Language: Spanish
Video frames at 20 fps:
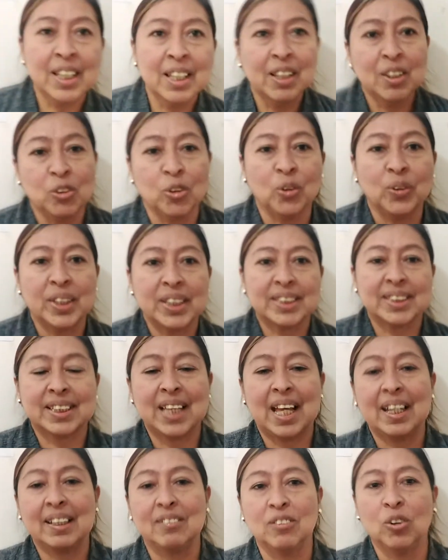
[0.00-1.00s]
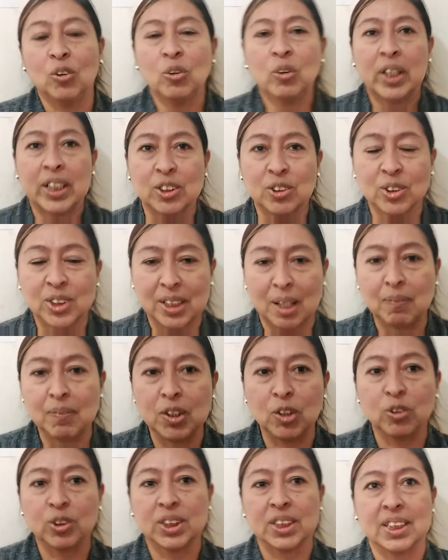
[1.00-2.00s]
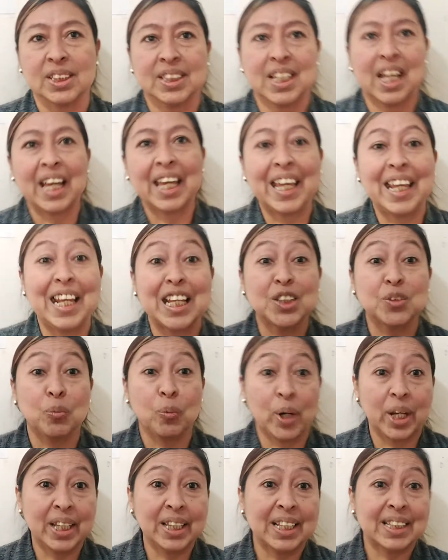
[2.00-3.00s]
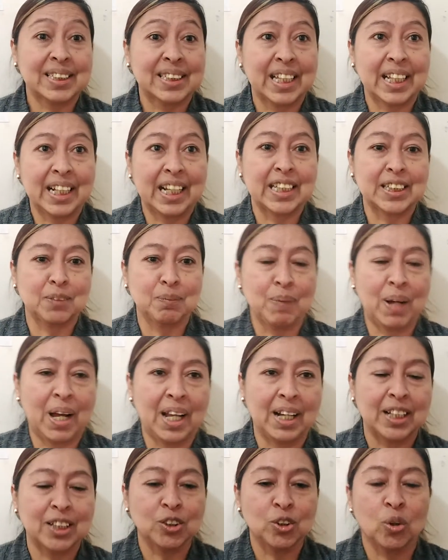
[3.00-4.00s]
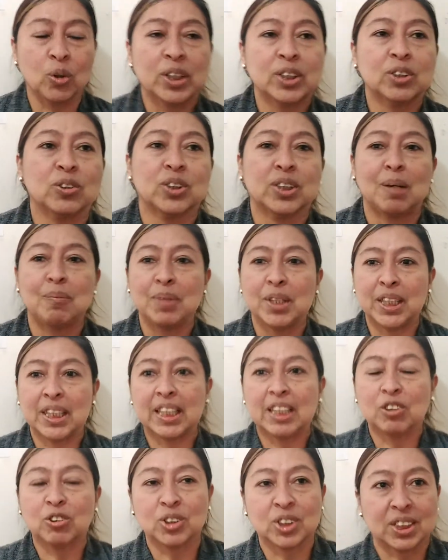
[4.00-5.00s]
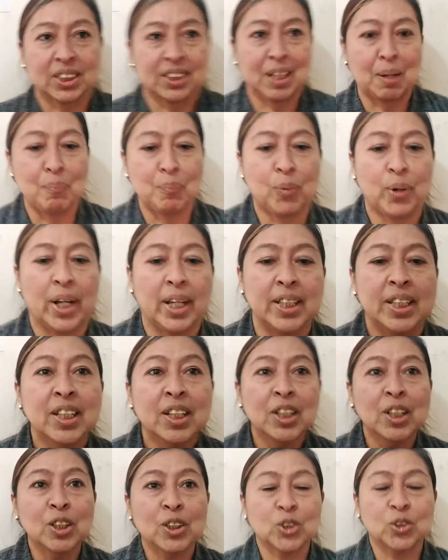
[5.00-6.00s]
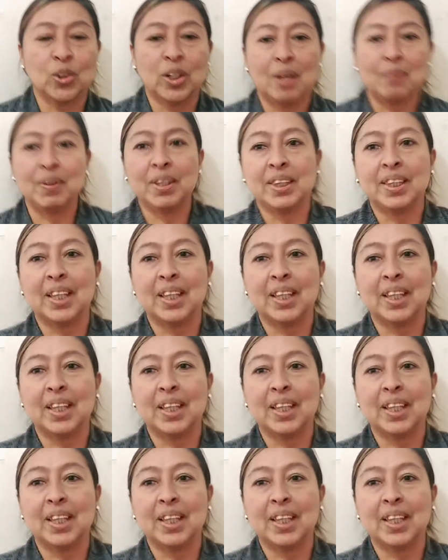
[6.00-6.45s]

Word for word: donde están, ¿no? Esos amigos que están en las buenas, en las malas, ¿no? Esos amiguitos que están por ahí solamente